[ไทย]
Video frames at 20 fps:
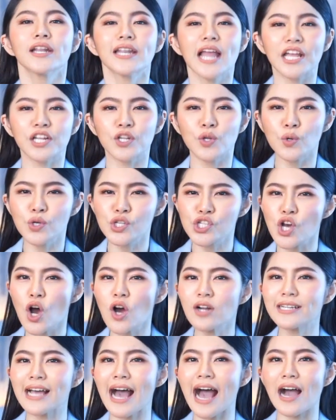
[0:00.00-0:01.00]
ในทุก
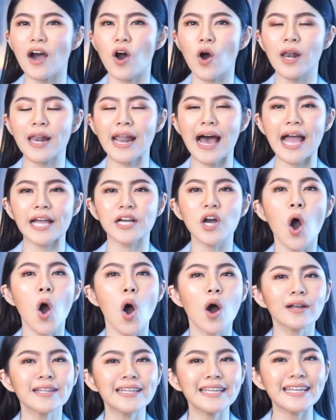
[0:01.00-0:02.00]
ช่องทางออนไลน์ข
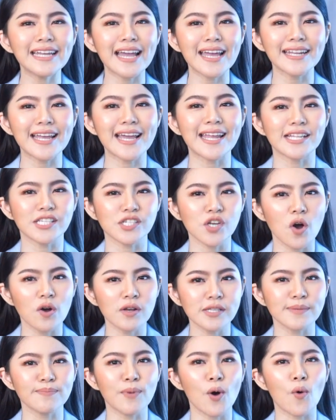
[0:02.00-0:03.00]
อง TNN ช่
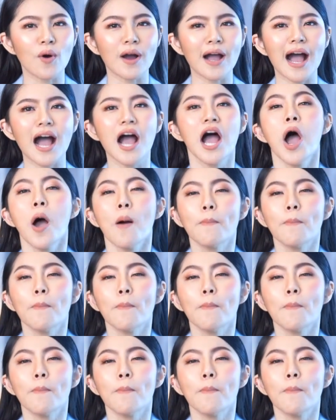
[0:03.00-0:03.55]
อง 16 ค่ะ